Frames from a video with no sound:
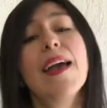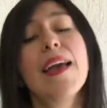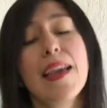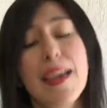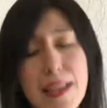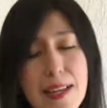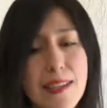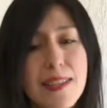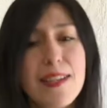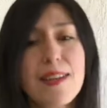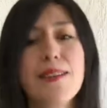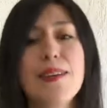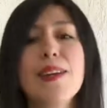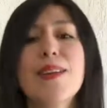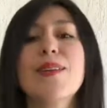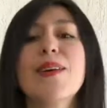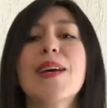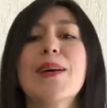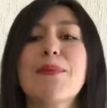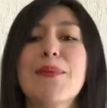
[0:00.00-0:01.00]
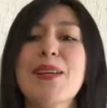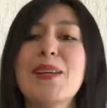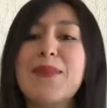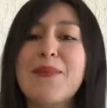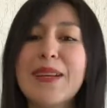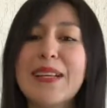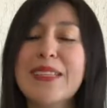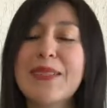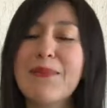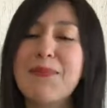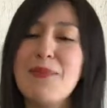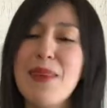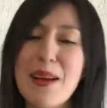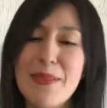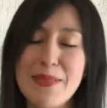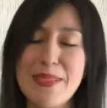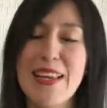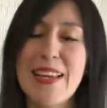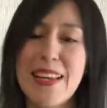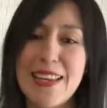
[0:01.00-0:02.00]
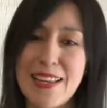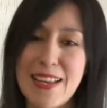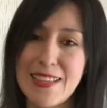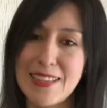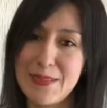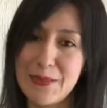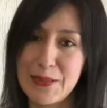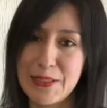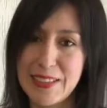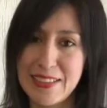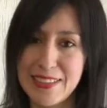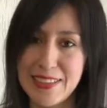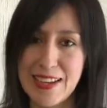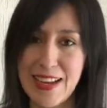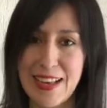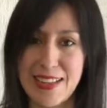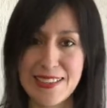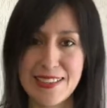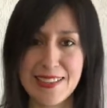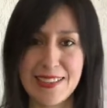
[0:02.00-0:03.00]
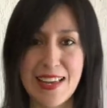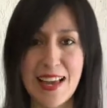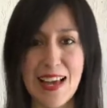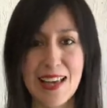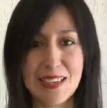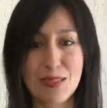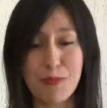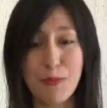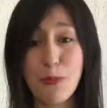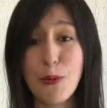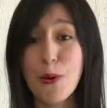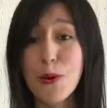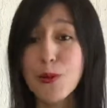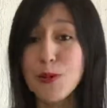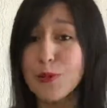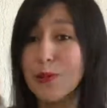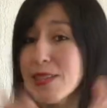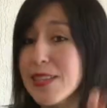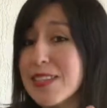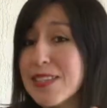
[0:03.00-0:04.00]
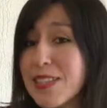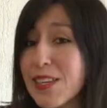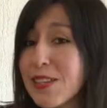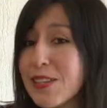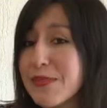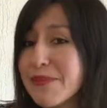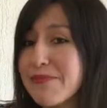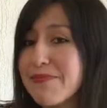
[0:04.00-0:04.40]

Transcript: Y les recuerdo que mi nombre es Map Salinas. Muchas gracias por su atención.